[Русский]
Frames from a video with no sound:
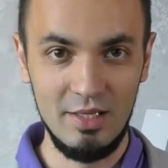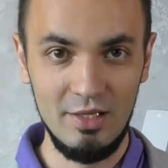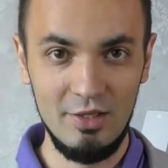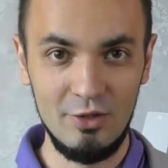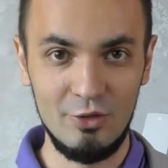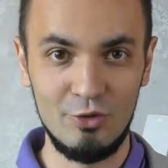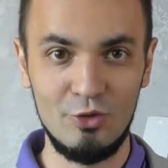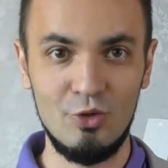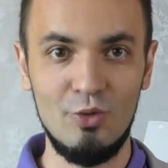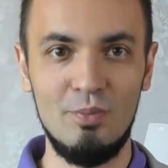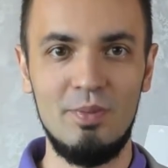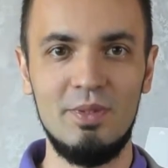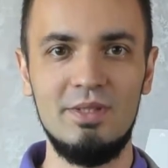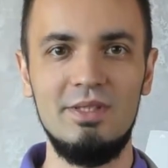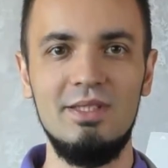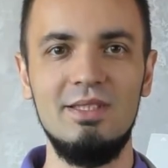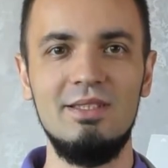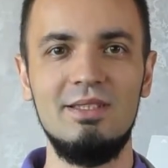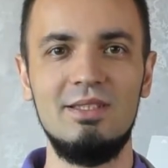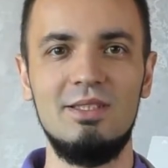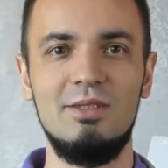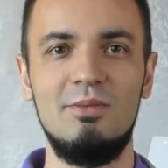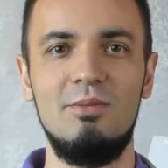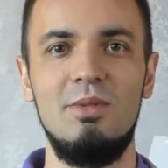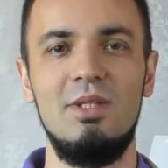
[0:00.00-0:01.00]
И у него
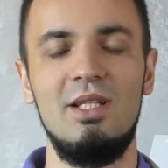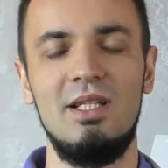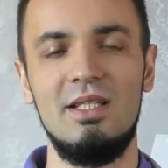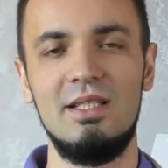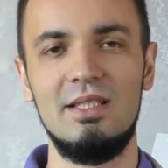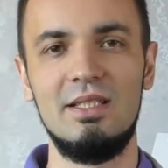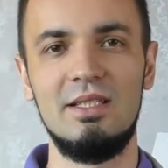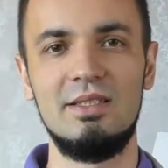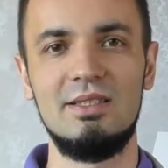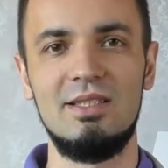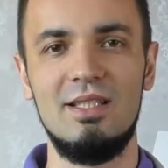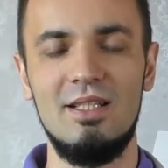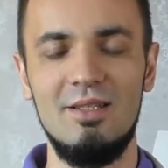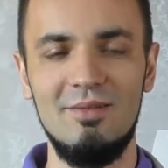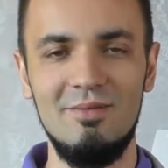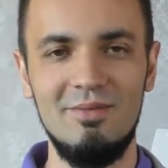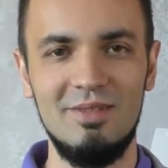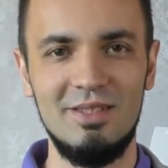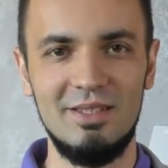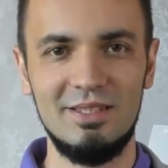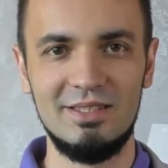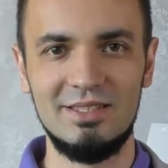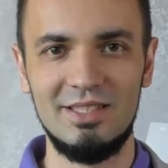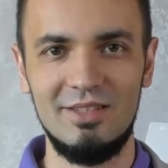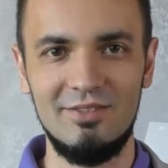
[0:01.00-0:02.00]
позиция была
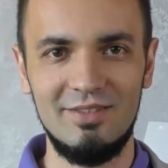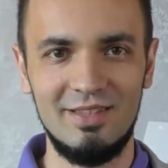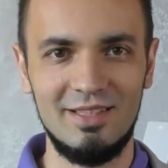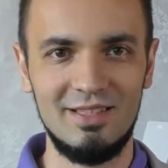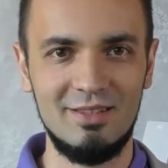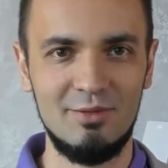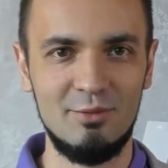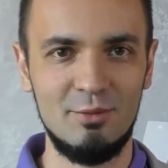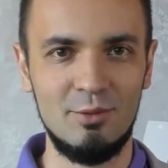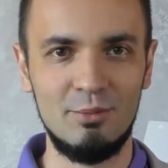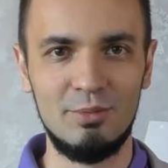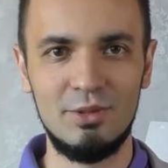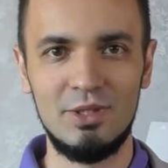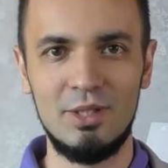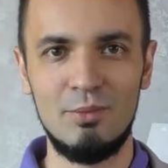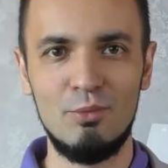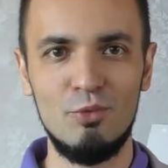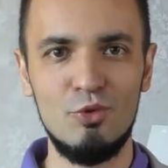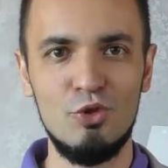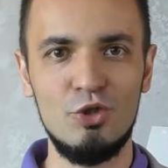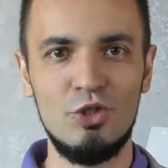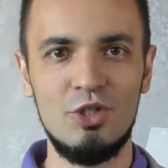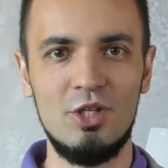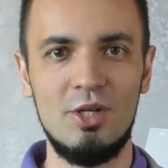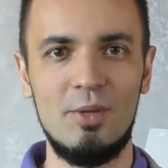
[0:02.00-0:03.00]
слабая заведомо,
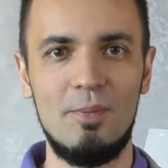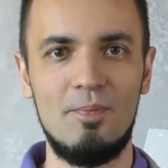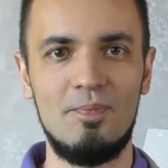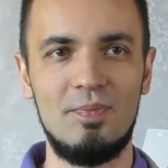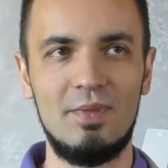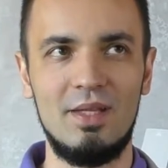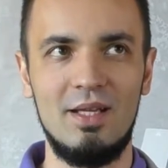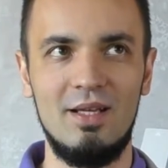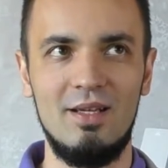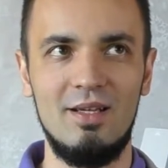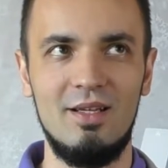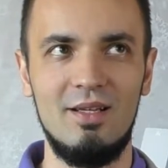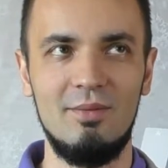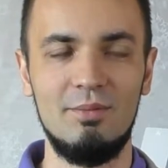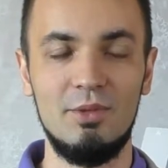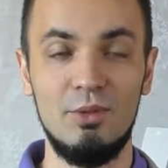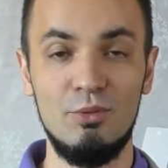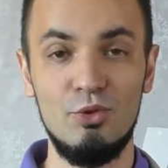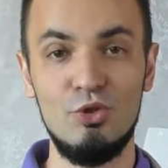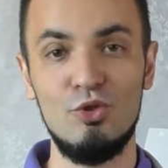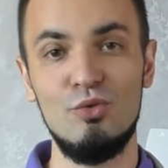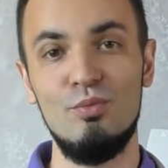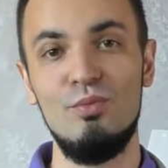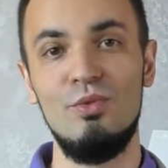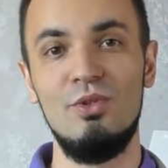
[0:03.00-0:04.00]
потому что, э, потому
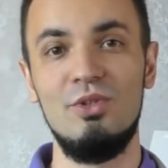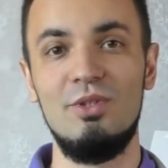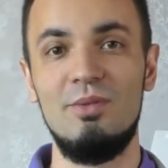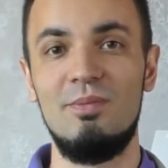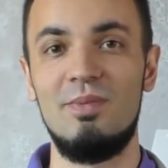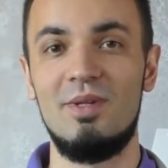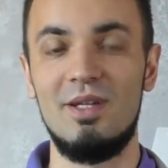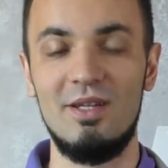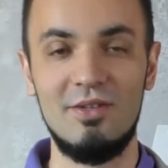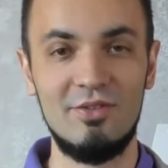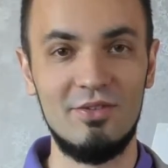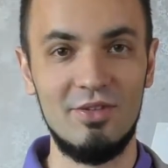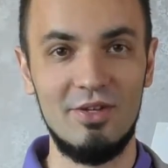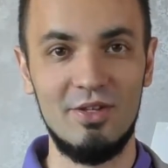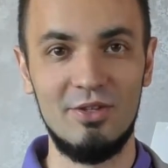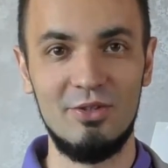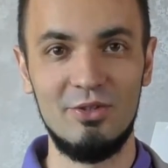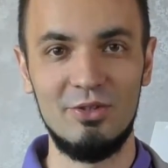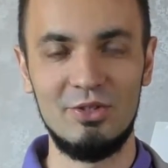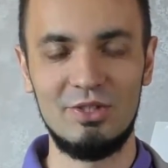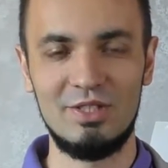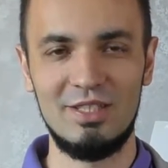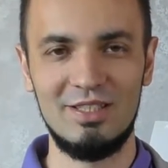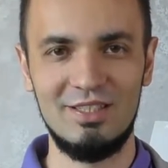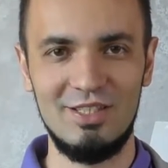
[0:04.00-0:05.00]
что он был неправ. То
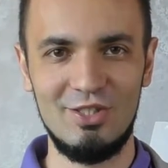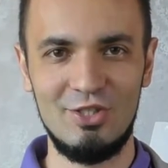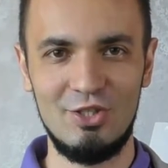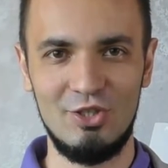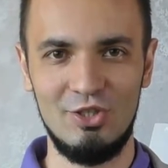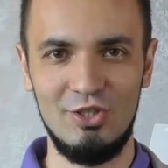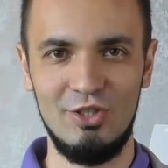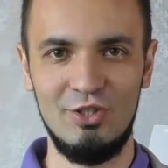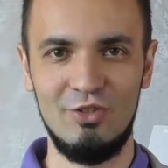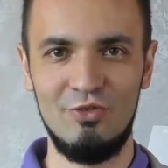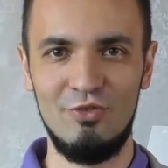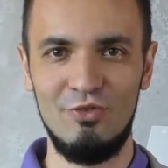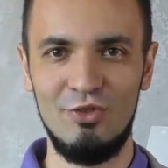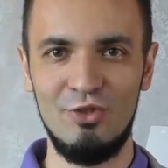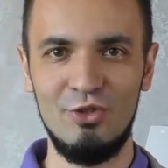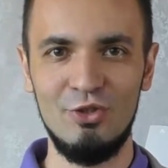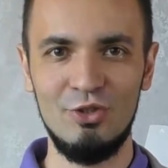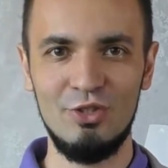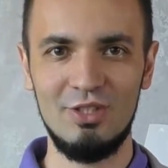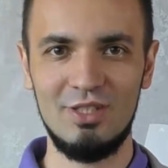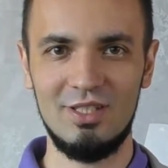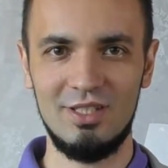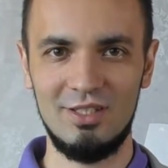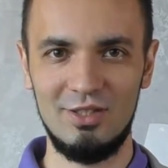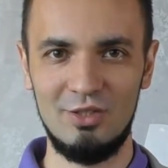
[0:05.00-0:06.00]
есть, когда человек
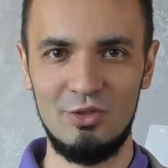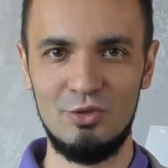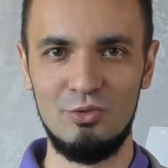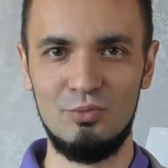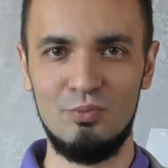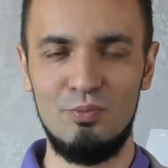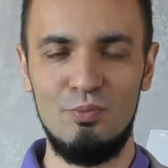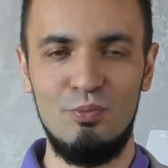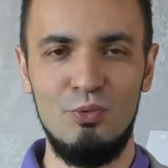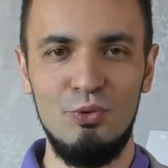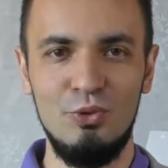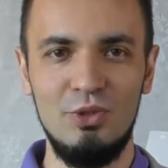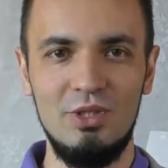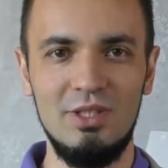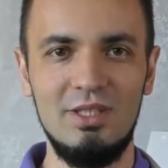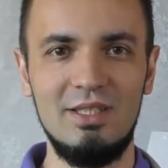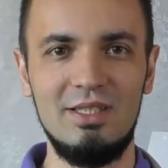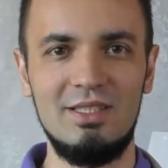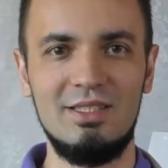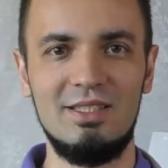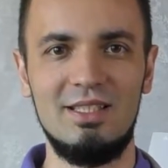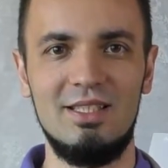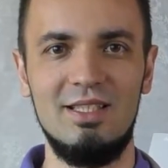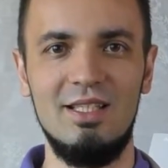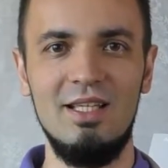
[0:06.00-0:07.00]
врет, когда он
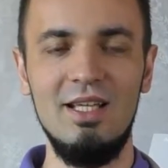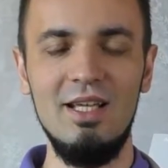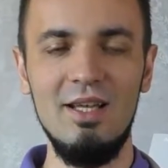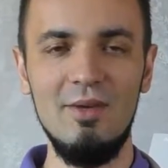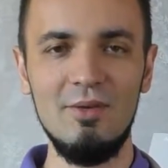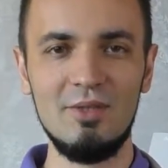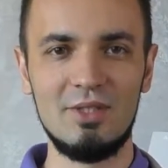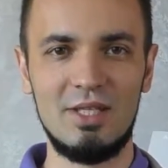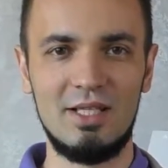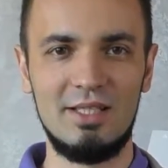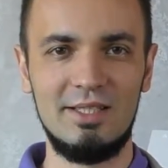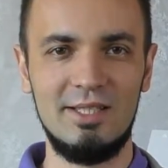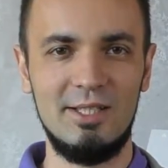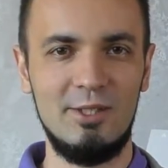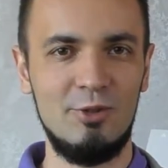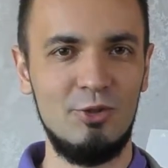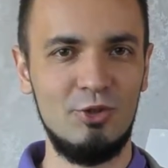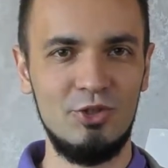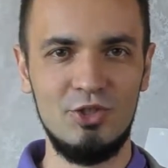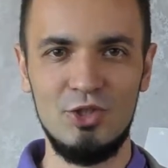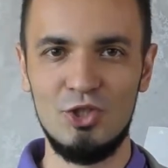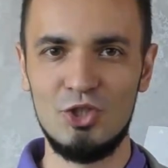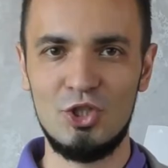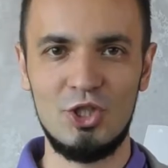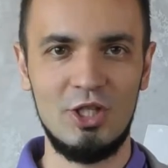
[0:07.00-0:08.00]
путается, когда
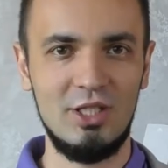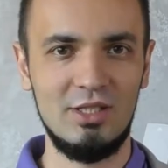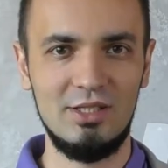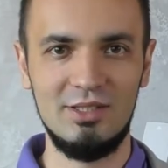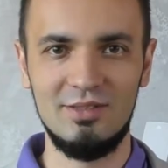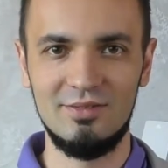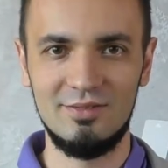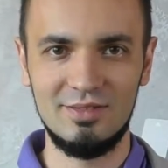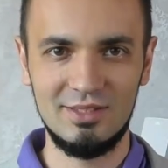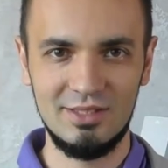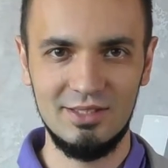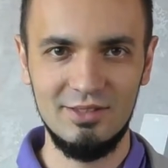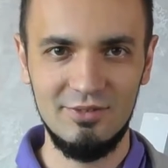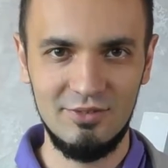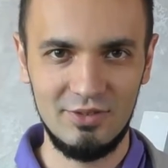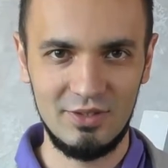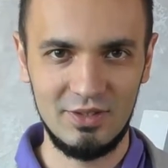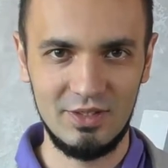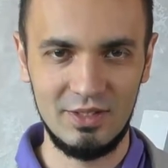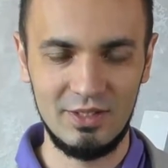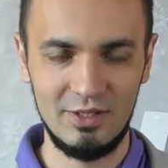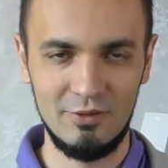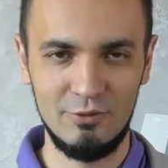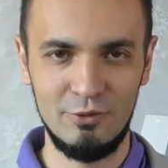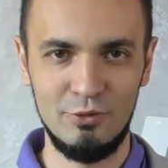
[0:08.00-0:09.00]
он не шарит в
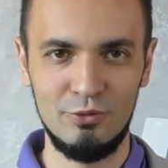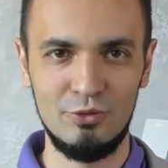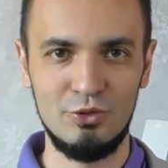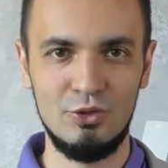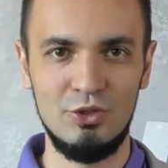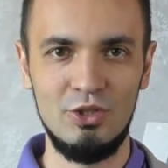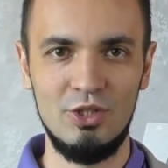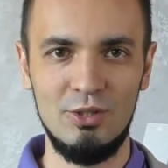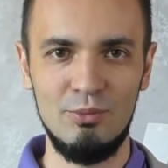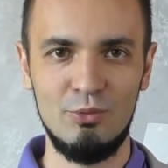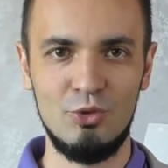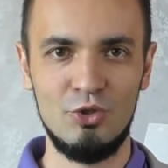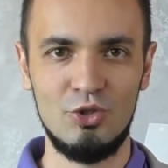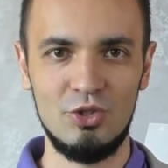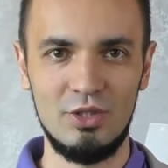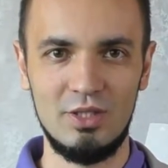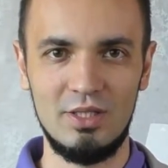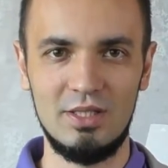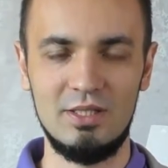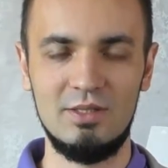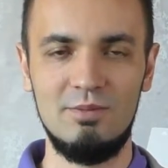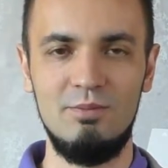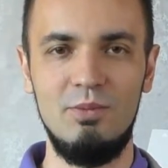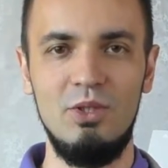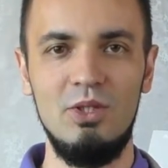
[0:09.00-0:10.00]
цифрах, его в суде можно
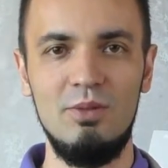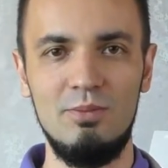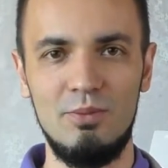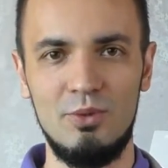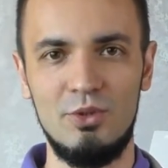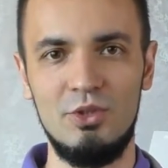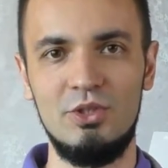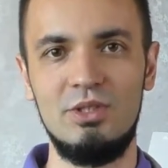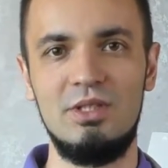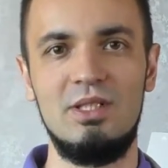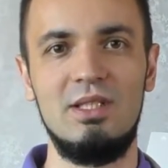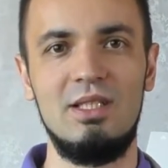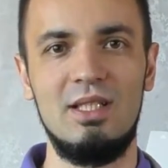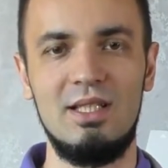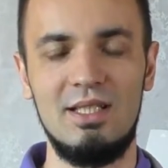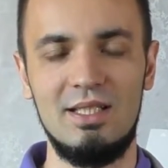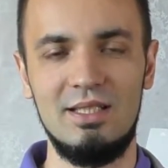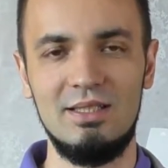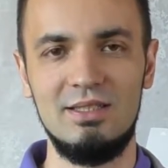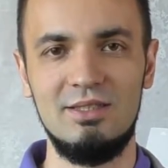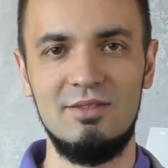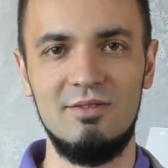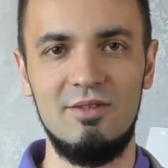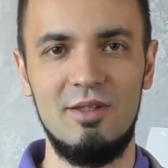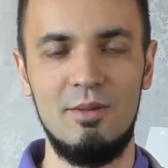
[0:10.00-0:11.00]
разбить просто на
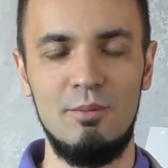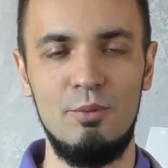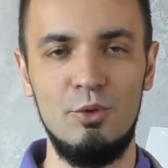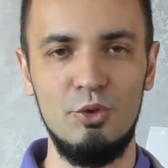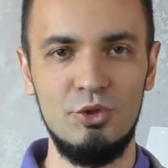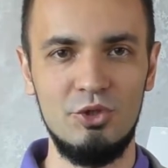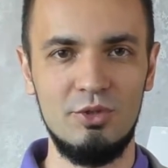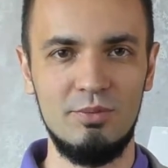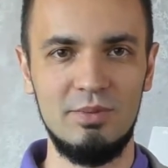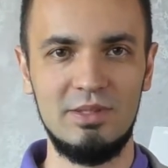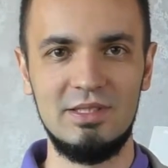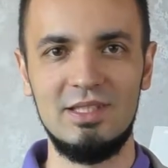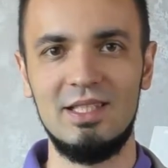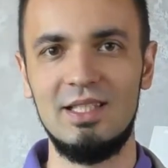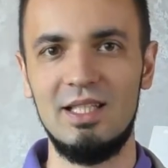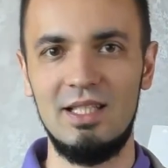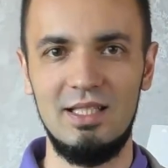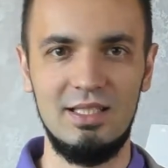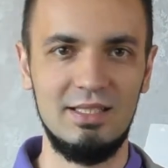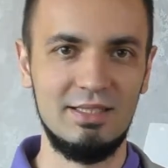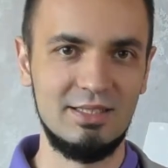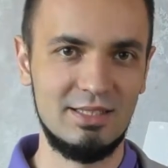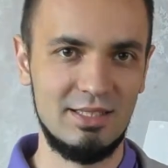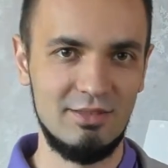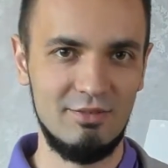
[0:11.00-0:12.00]
раз-два. Плюс
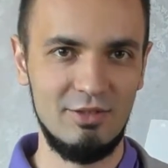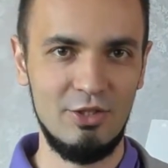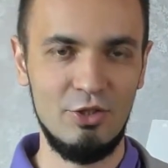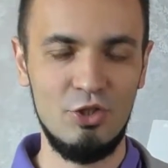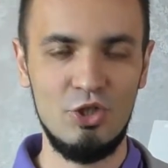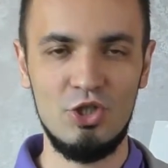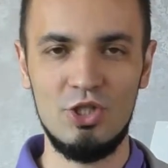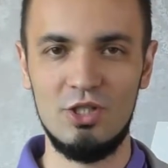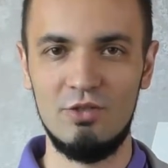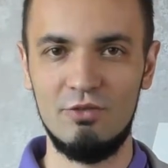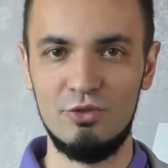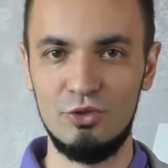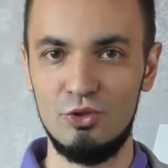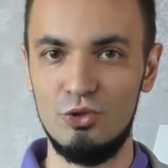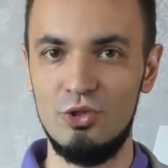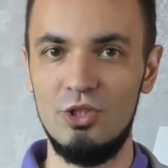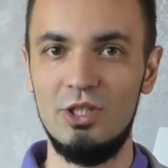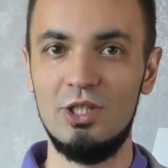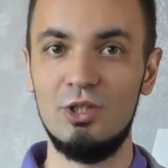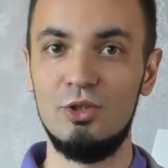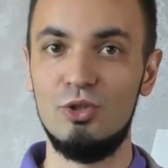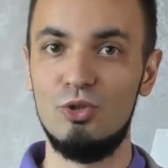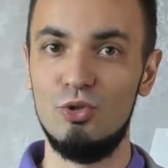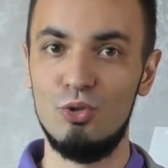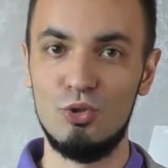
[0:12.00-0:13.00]
эмоциональная составляющая в
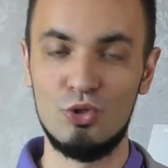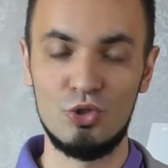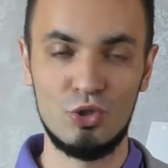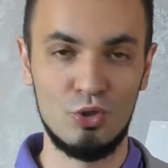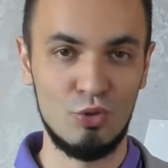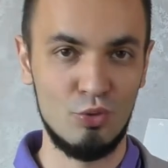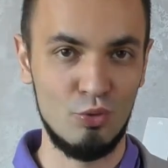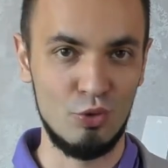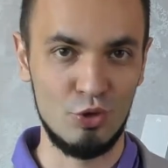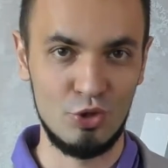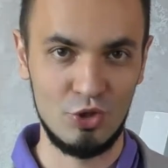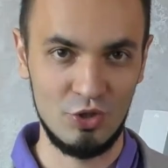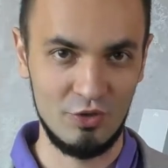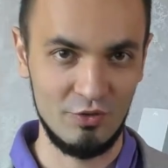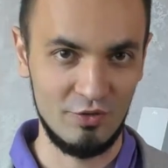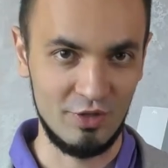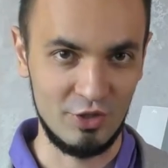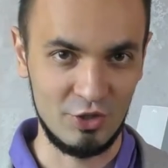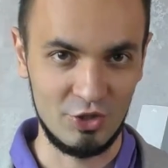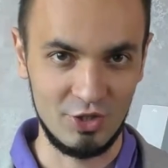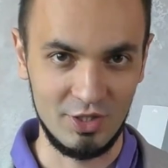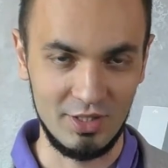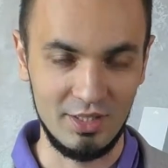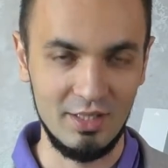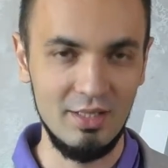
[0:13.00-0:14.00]
суде тоже очень
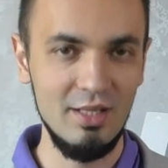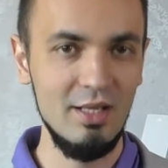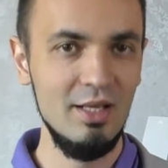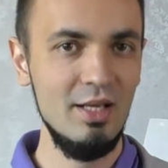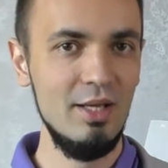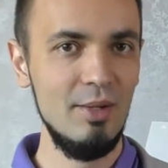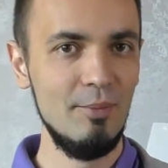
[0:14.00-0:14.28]
важна.